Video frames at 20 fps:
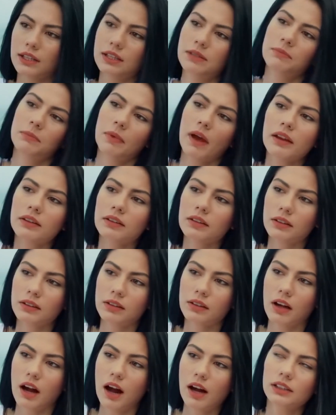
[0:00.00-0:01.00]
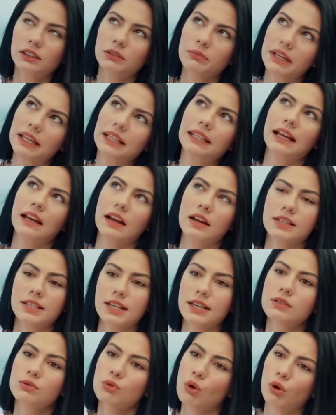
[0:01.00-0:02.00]
E şimdi ben aklıma ilk gelen
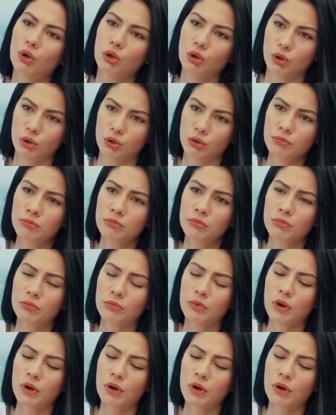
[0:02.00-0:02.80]
şeyi söylüyorum.